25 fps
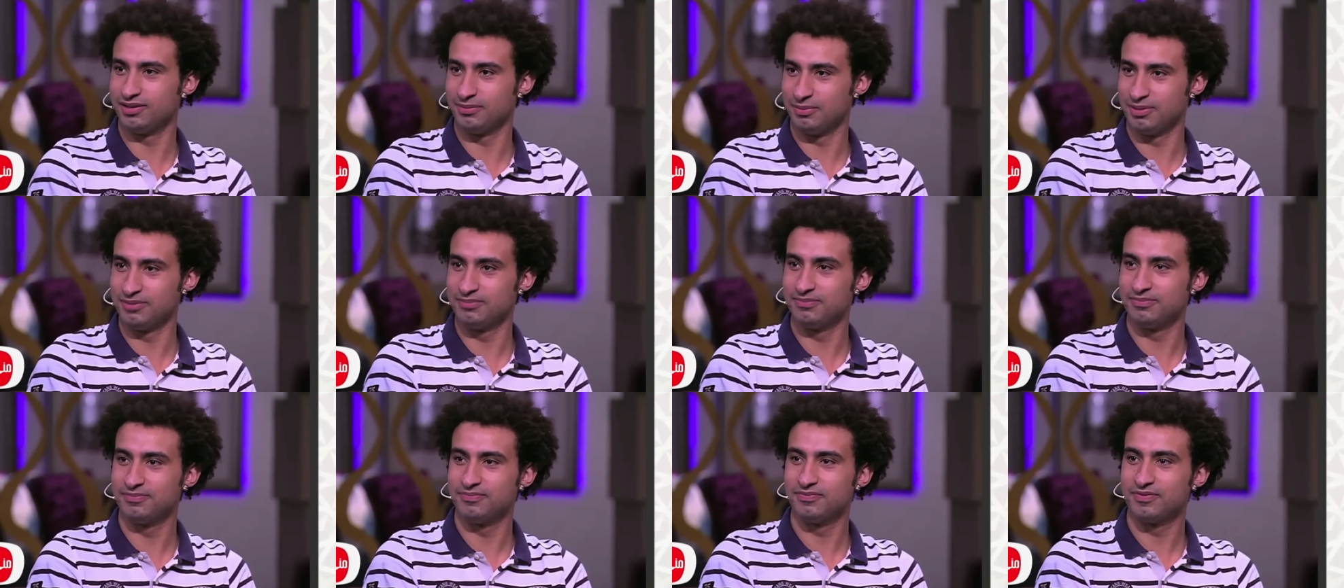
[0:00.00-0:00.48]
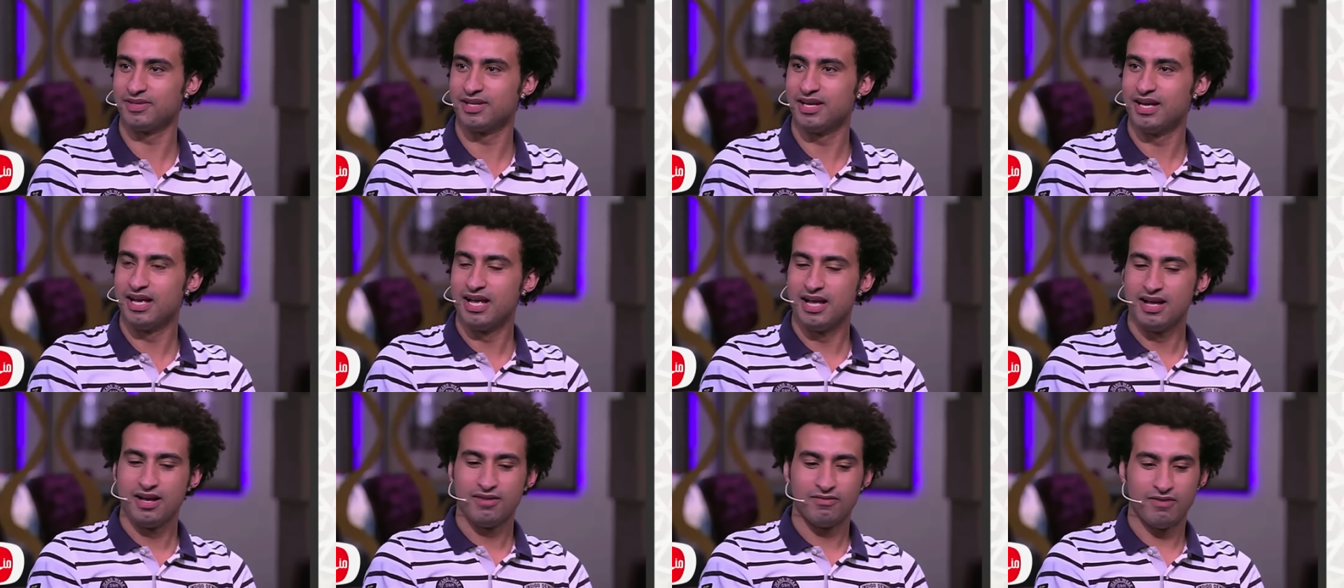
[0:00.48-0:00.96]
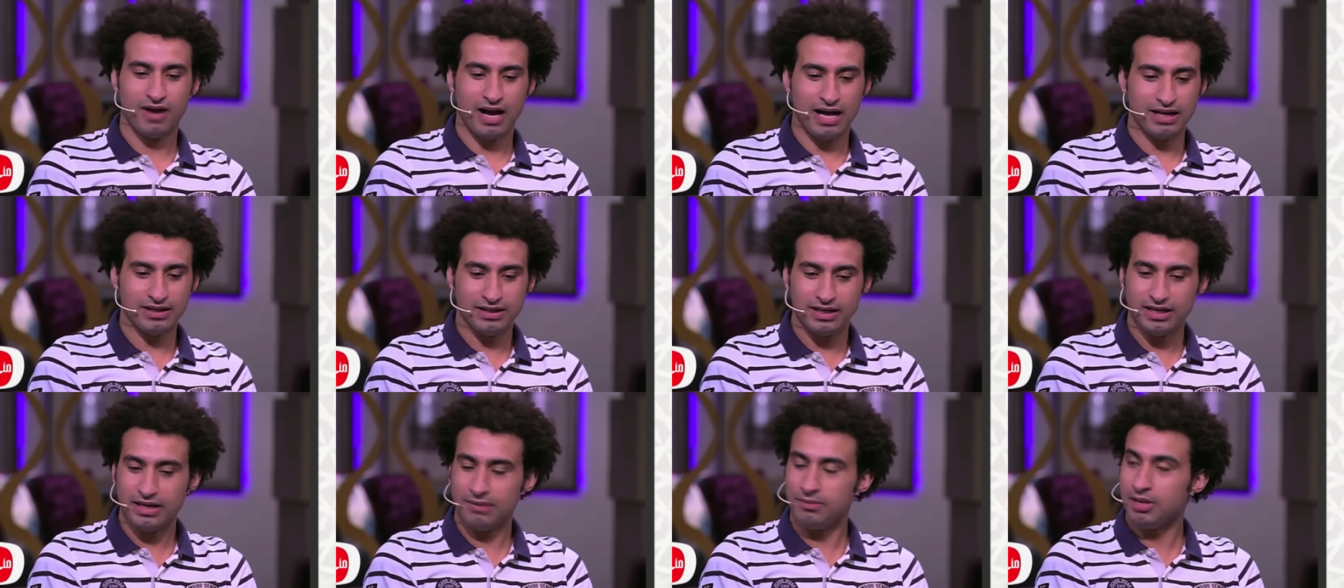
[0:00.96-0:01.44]
تمام
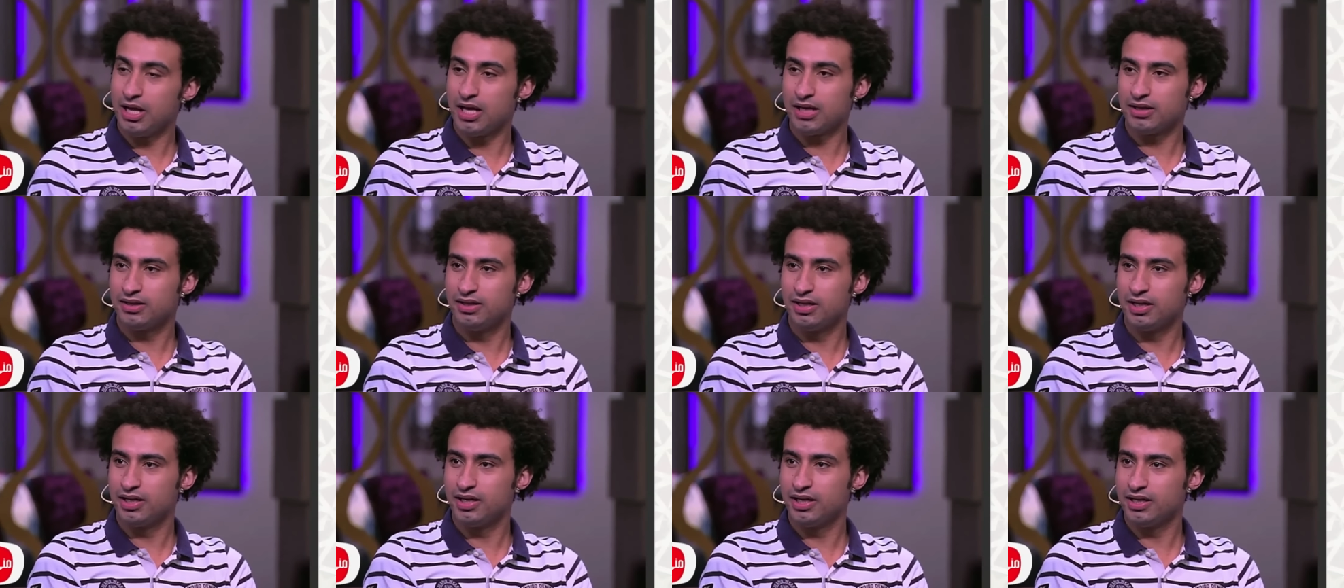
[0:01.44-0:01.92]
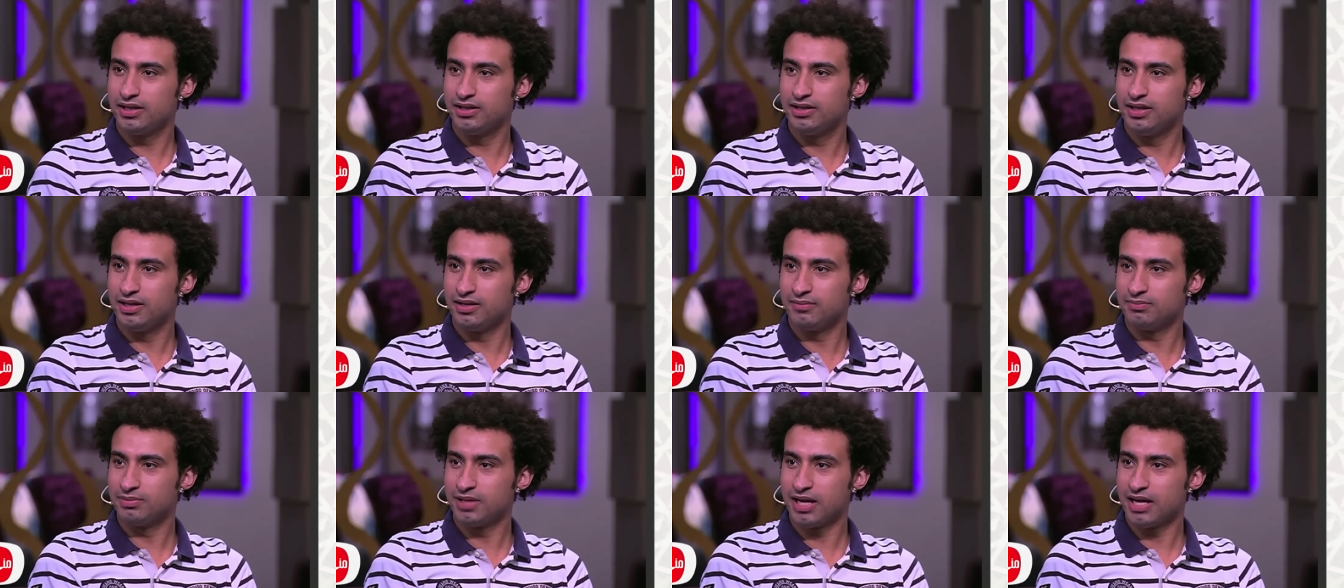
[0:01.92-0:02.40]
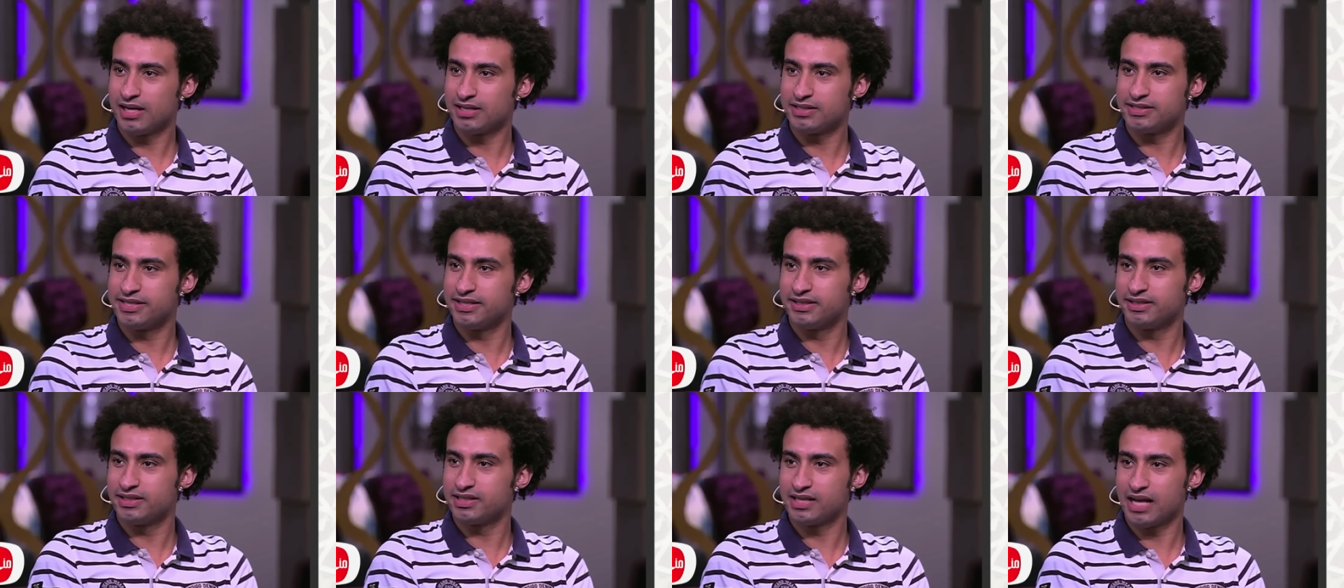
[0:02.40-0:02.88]
فقعدنا نعملها كتير جدا بتاع
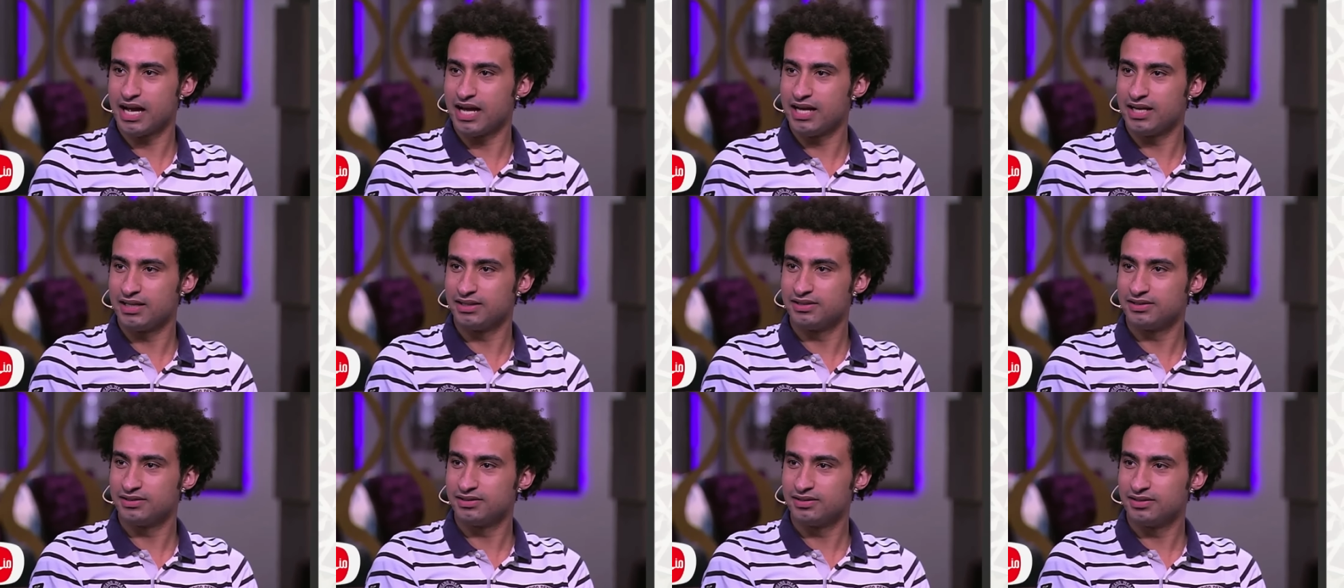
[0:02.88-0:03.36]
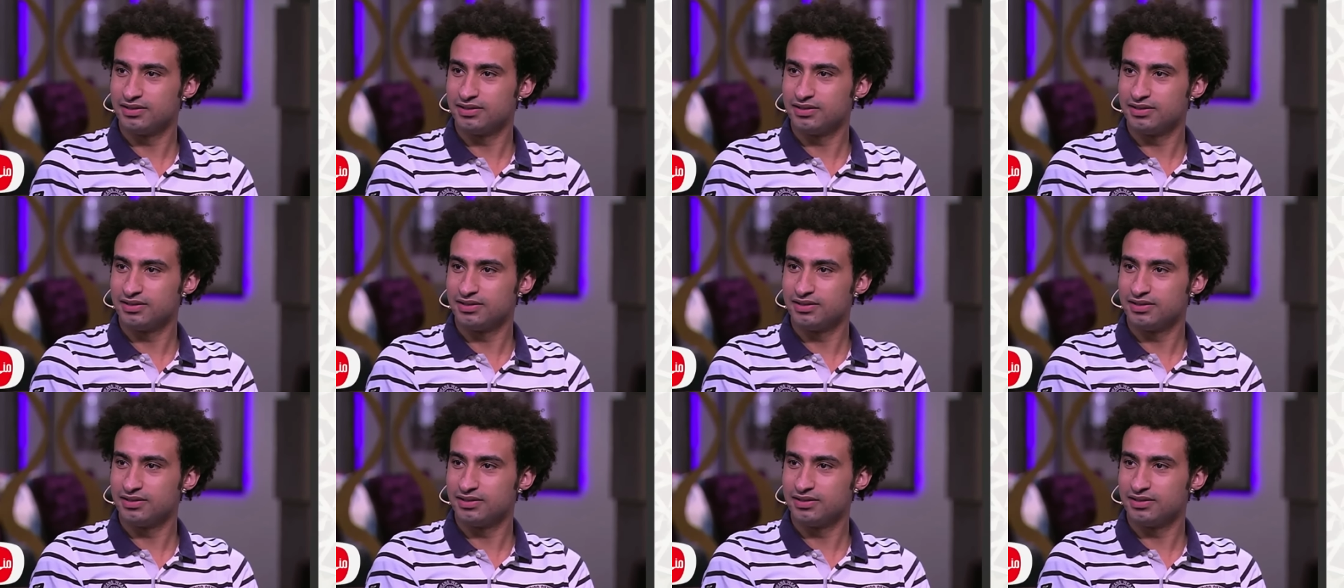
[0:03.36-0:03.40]
ست ساعات